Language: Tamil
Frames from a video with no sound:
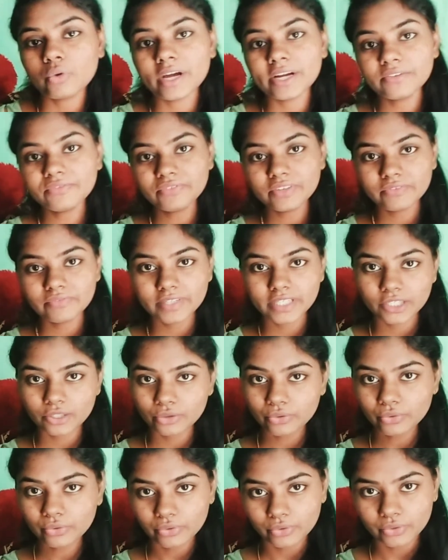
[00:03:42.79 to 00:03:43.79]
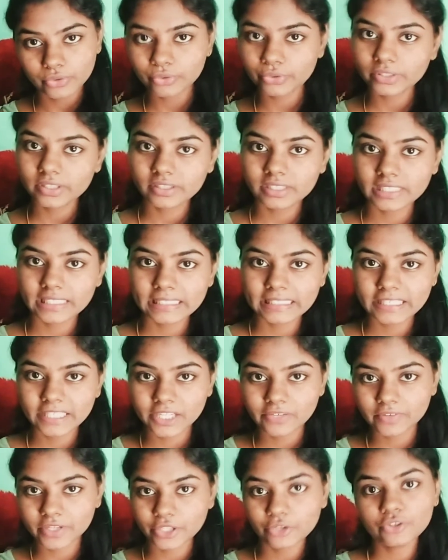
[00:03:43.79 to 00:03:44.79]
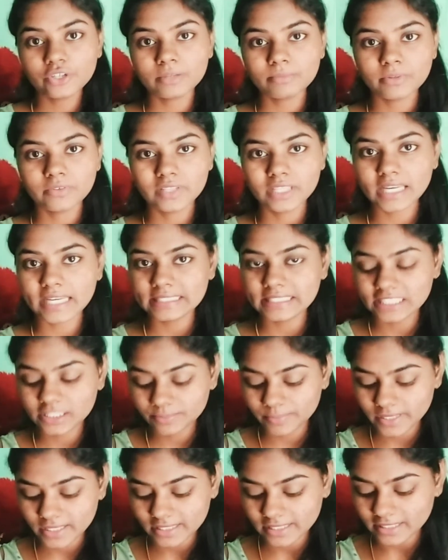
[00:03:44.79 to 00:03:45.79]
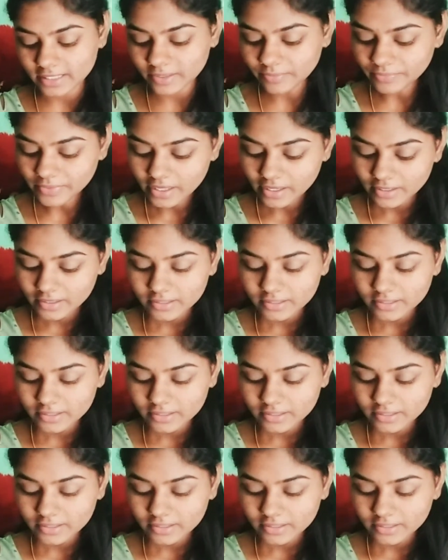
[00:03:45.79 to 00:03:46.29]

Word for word: ஒன் ஃபிஃப்டி டு டூ தேர்ட்டி டிகிரி வரைக்கும் நம்ம வந்து அட்ஜஸ்ட் பண்ணிக்கலாம்